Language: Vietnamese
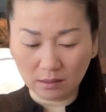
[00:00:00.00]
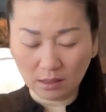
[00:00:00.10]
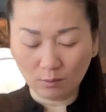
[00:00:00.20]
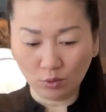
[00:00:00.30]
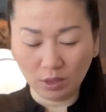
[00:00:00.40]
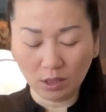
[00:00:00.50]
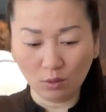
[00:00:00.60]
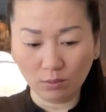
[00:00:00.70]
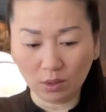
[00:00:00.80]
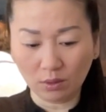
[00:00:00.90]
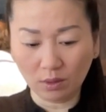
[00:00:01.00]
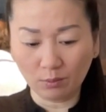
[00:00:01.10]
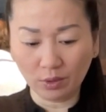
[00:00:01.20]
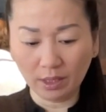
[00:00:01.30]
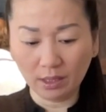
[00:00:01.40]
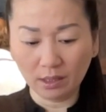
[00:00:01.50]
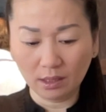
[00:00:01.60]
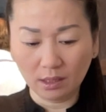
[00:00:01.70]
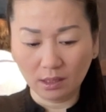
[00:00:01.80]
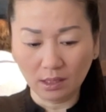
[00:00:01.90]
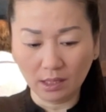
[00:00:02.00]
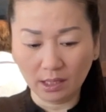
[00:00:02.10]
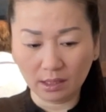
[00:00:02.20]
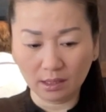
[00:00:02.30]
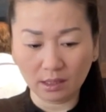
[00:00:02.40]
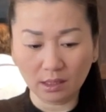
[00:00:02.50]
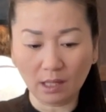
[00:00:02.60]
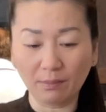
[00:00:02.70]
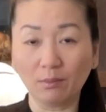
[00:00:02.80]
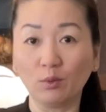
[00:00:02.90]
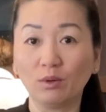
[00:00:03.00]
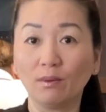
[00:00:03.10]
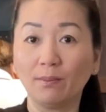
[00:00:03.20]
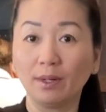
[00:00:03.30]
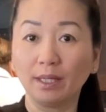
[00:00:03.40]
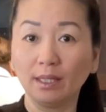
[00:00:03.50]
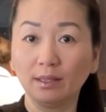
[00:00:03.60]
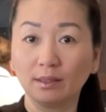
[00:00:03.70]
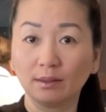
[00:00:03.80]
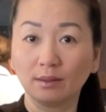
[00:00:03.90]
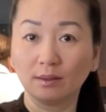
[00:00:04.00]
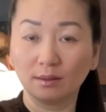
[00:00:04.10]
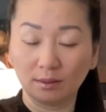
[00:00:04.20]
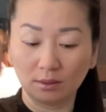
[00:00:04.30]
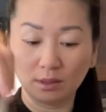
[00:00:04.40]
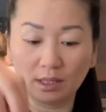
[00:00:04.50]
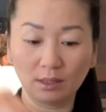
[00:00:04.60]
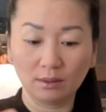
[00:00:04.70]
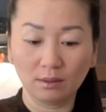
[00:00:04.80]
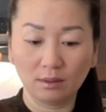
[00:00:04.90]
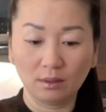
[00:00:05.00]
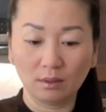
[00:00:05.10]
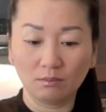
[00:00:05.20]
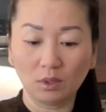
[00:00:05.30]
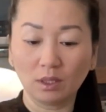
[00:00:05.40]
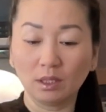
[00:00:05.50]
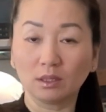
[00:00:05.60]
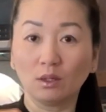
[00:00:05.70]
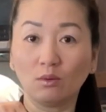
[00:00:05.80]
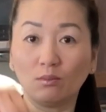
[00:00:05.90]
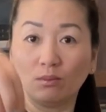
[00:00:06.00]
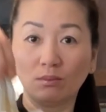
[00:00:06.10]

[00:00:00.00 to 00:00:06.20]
À môi này thông lỗ, à môi này lì đập vào môi mà phơi á. Được chứ nè, bằng kia thông.